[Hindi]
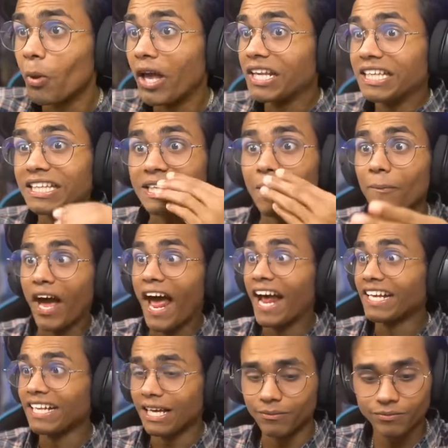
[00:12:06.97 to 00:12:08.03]
बहुत तेज हो रहा है
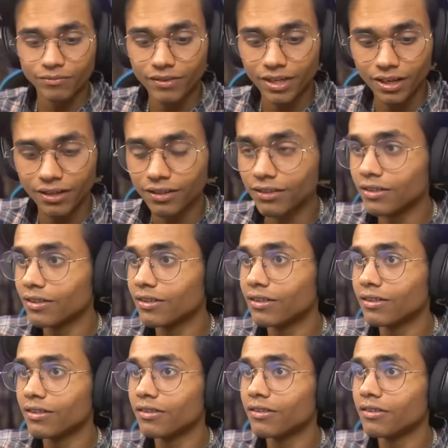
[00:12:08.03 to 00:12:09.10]
साले वॉल हटाओ वॉल हटाओ
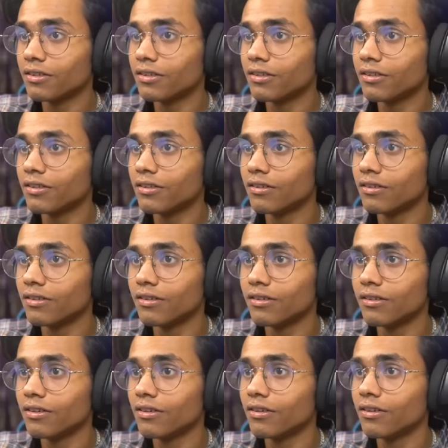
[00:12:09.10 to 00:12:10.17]
करे यार मैं मॉब ना करूँ
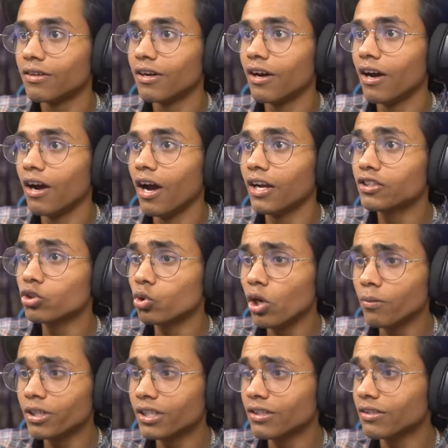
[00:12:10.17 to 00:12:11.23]
स्पॉन है तू ले अच्छा, ले
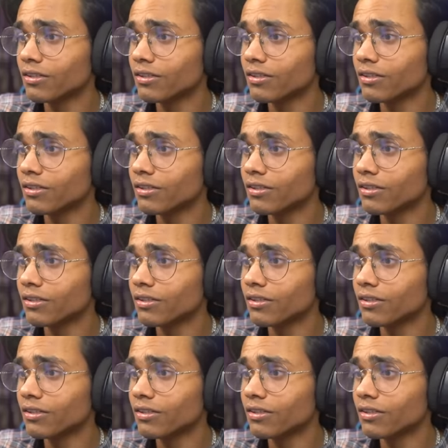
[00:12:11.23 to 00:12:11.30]
टाइम तो मैं